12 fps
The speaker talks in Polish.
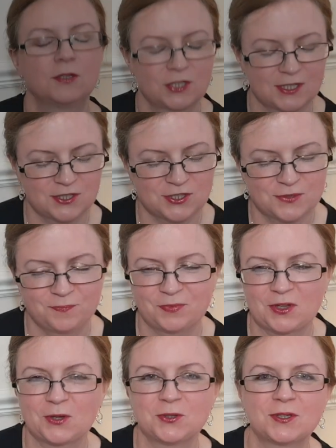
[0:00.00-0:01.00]
Cześć,
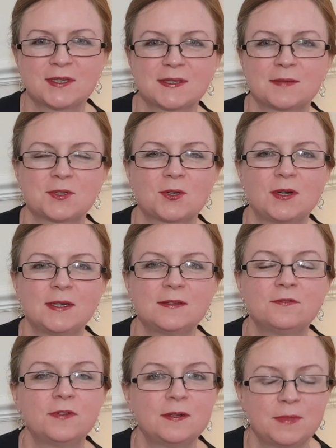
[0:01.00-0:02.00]
oto jestem z
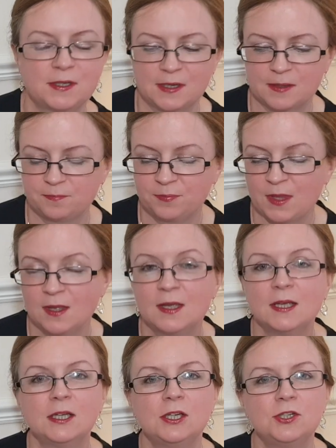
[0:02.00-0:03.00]
kolejnym filmikiem
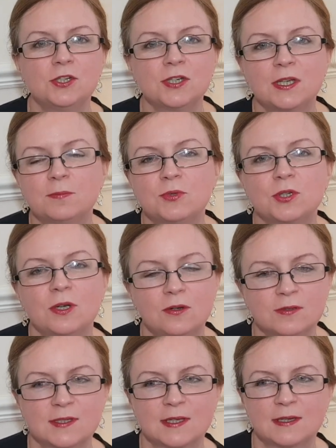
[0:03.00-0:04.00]
i dzisiaj
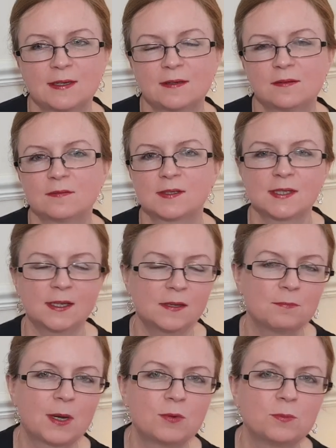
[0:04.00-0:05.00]
przychodzę z
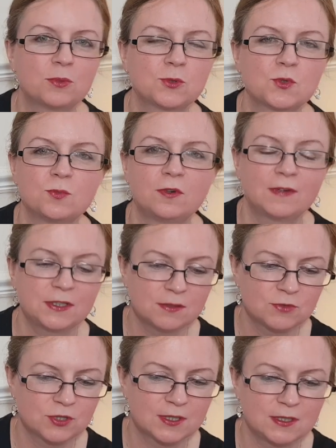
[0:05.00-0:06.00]
takim małym
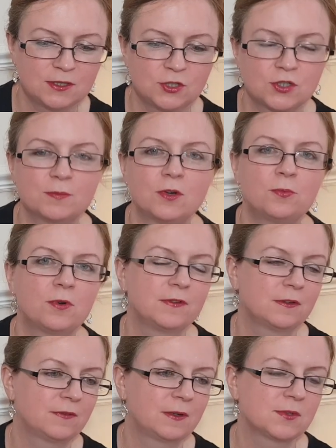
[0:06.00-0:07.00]
podsumowaniem czytelniczym,
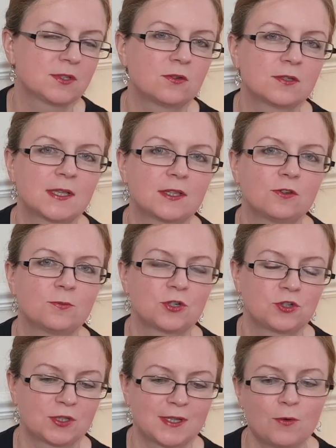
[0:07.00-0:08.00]
opowiem Wam co ostatnio
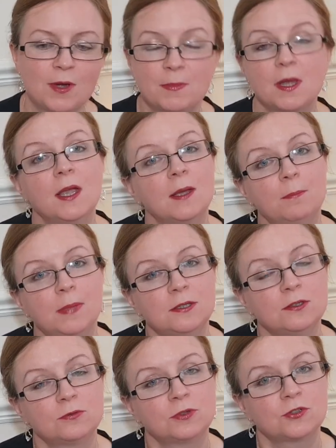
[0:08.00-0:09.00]
przeczytałam.
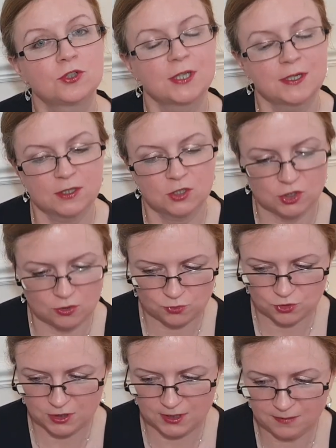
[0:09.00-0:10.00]
Będą to cztery
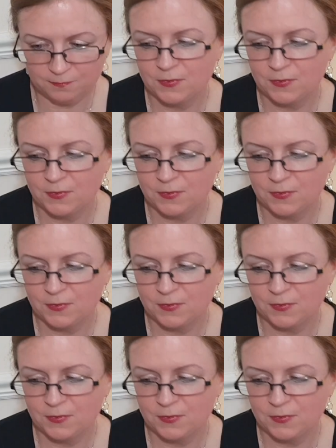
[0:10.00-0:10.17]
książki